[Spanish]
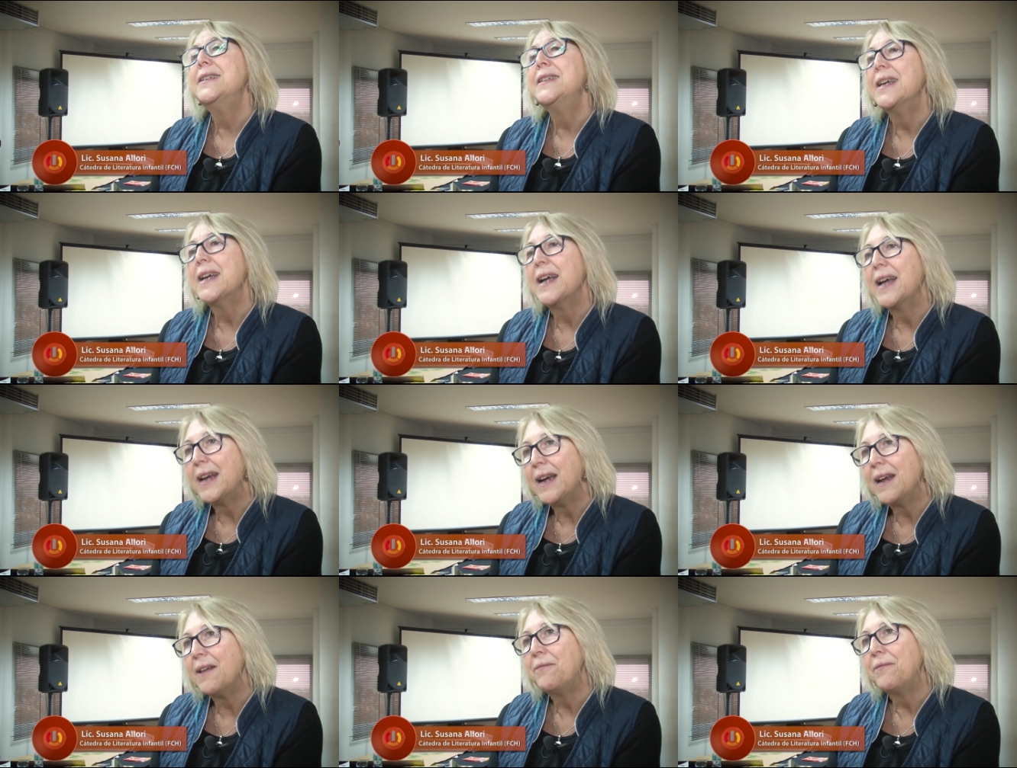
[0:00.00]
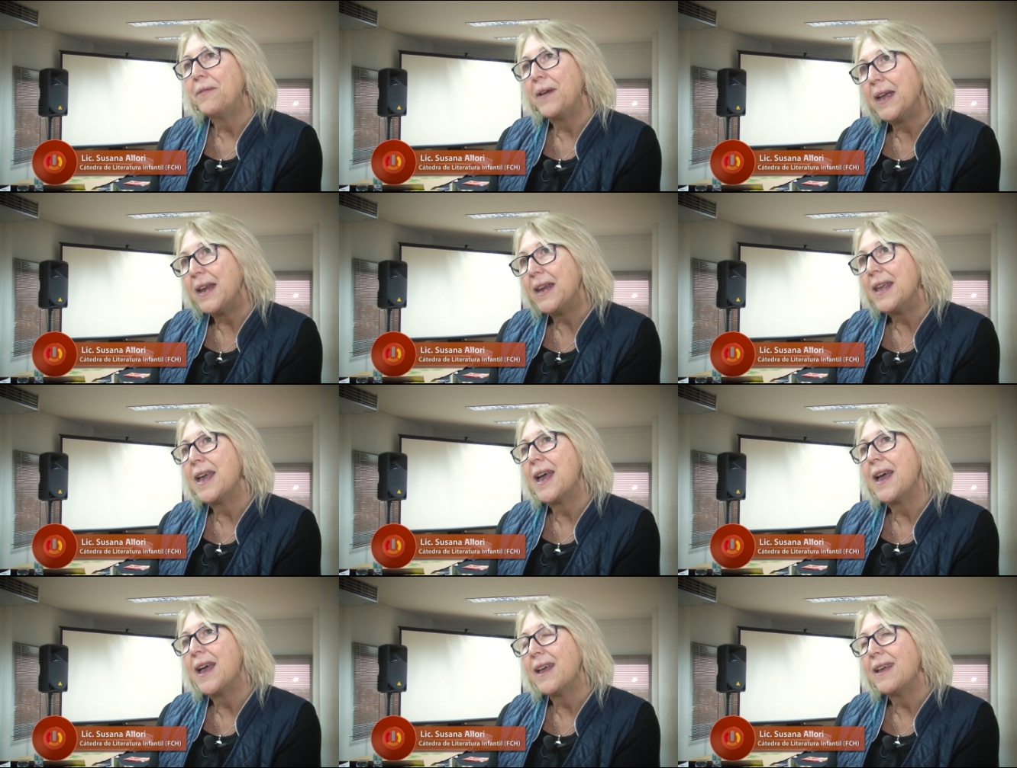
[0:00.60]
llegar a la
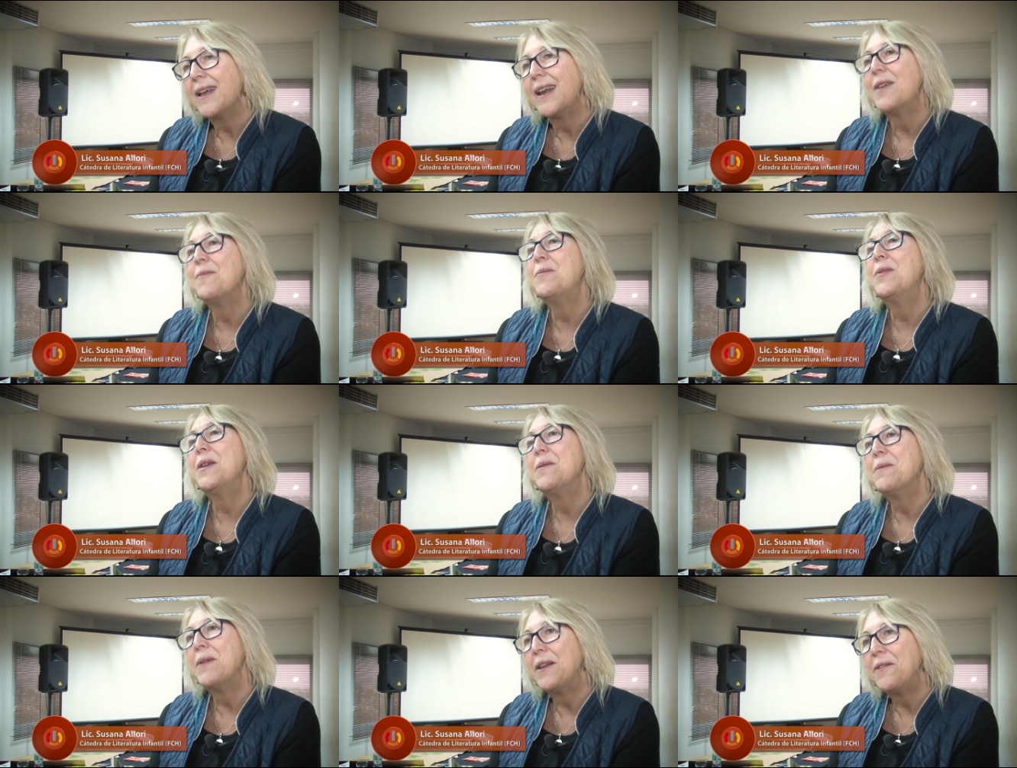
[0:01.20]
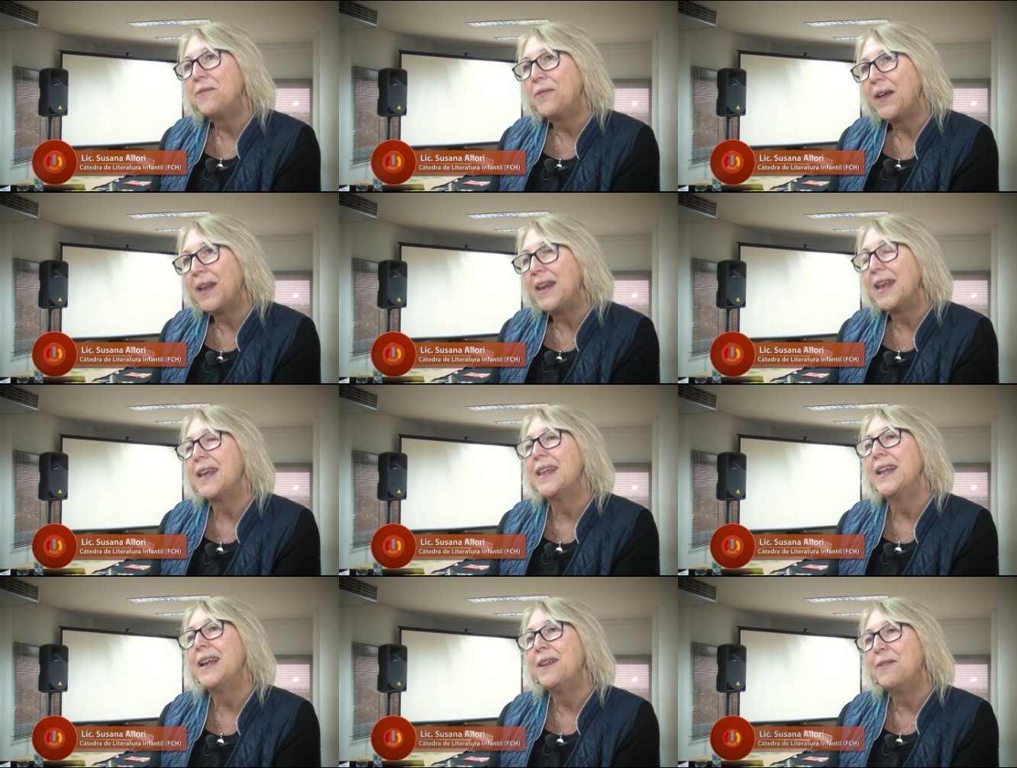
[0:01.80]
feria, a la primer
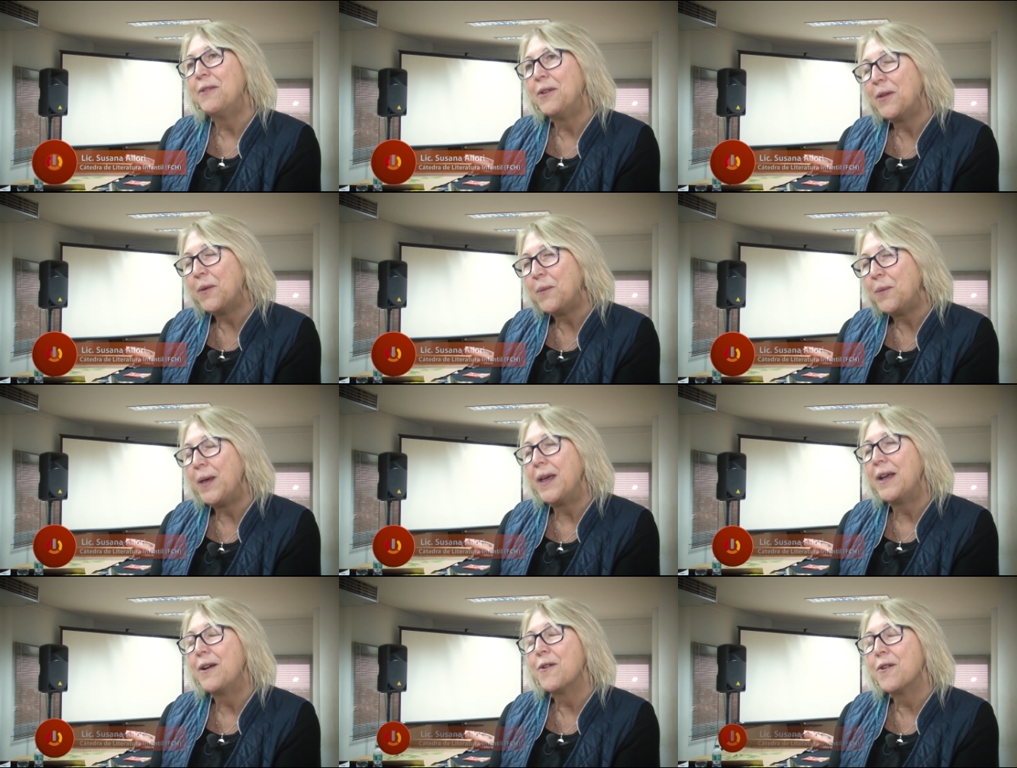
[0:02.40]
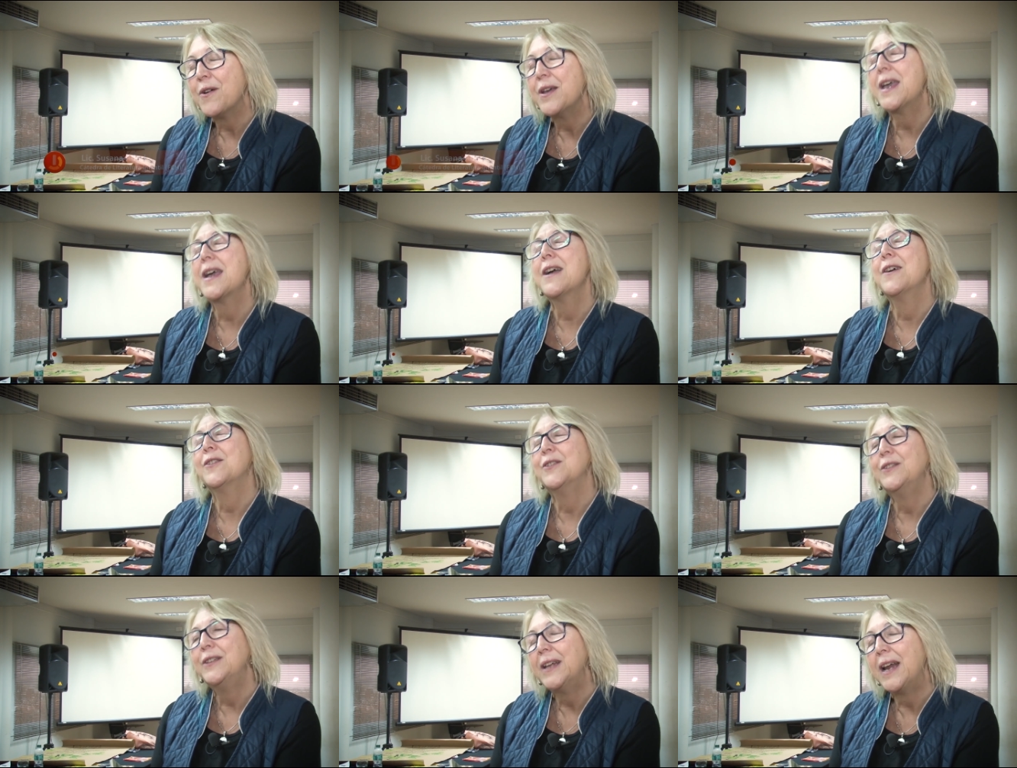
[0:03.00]
feria del libro de Pico y
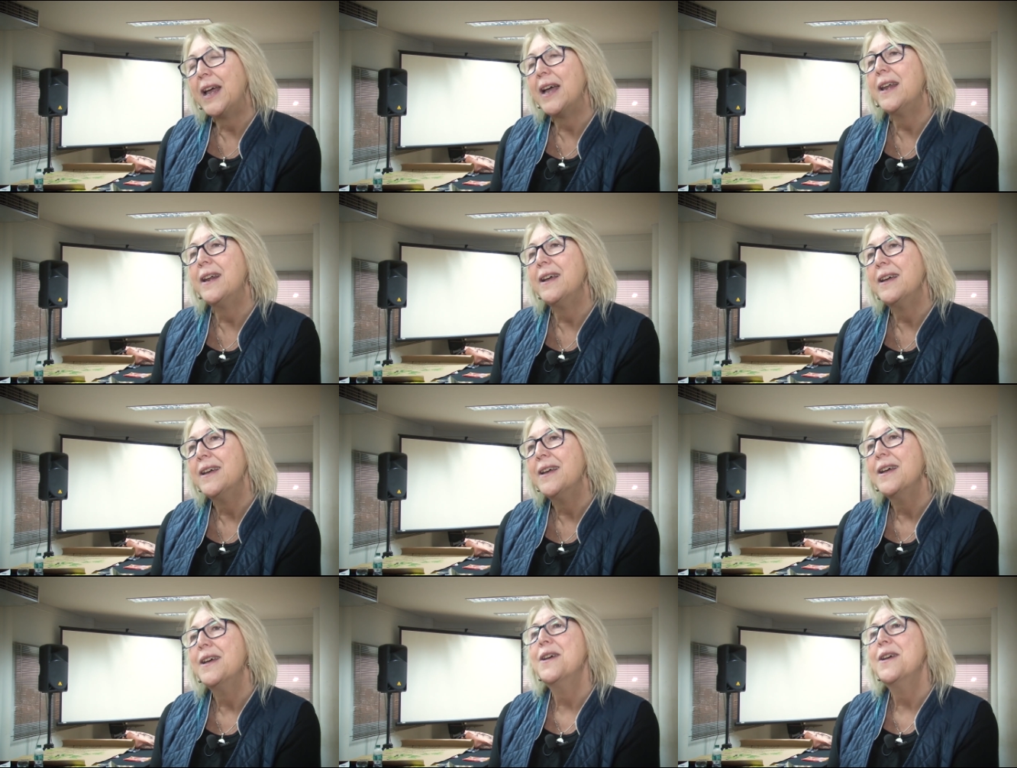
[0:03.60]
encontrar